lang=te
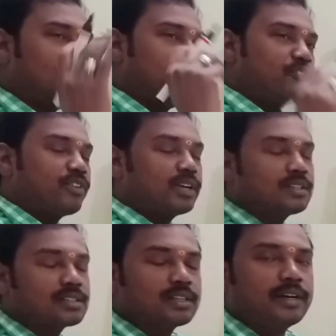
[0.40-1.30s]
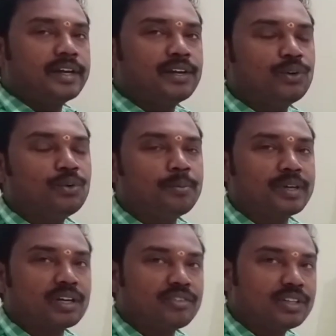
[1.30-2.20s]
హాయ్ ఫ్రెండ్స్ నేను
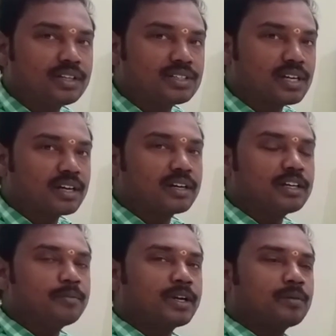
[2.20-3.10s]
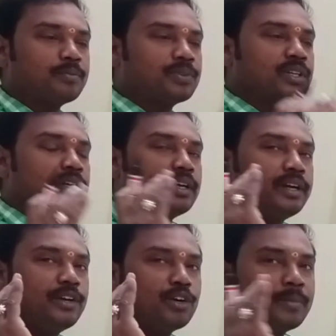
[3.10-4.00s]
మీ రవీంద్రాచారిని మనం
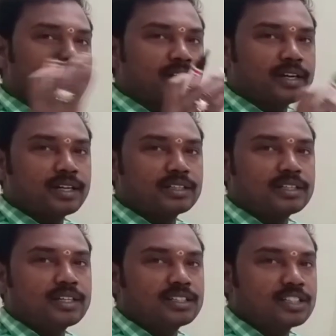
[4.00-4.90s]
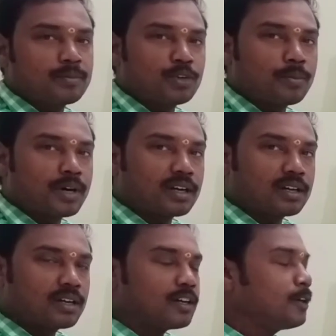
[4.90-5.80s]
ఎండోమెంట్ గ్రేడ్ త్రీ ఎగ్జామ్లో
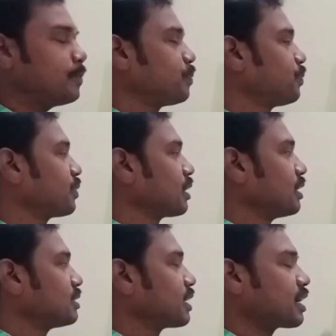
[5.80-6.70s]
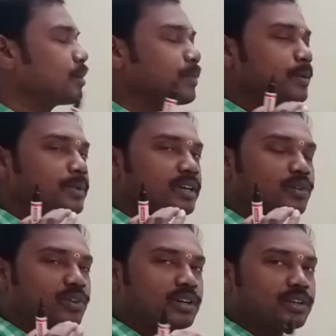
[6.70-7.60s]
భాగంగా సెకండ్ పేపర్
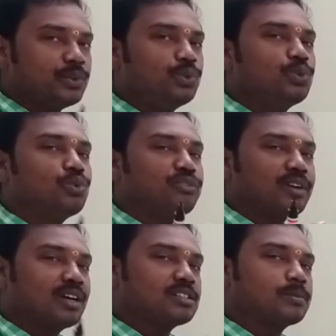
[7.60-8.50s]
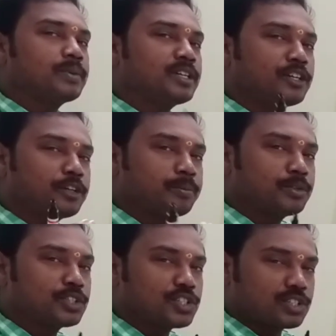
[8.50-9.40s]
అయినటువంటి హిందూ ఫిలాసఫీ అండ్
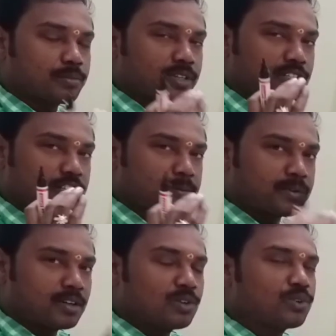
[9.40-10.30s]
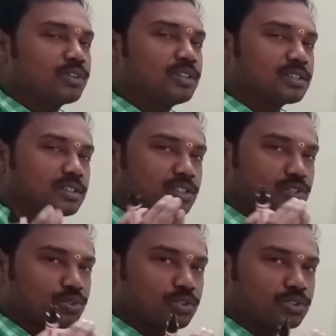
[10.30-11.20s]
టెంపుల్ సిస్టమ్ అనే చాప్టర్లో కొన్ని లెసన్
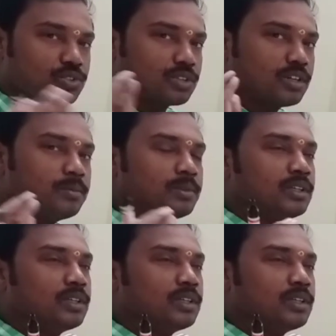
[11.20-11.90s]
చేసుకుంటూ వస్తున్నాం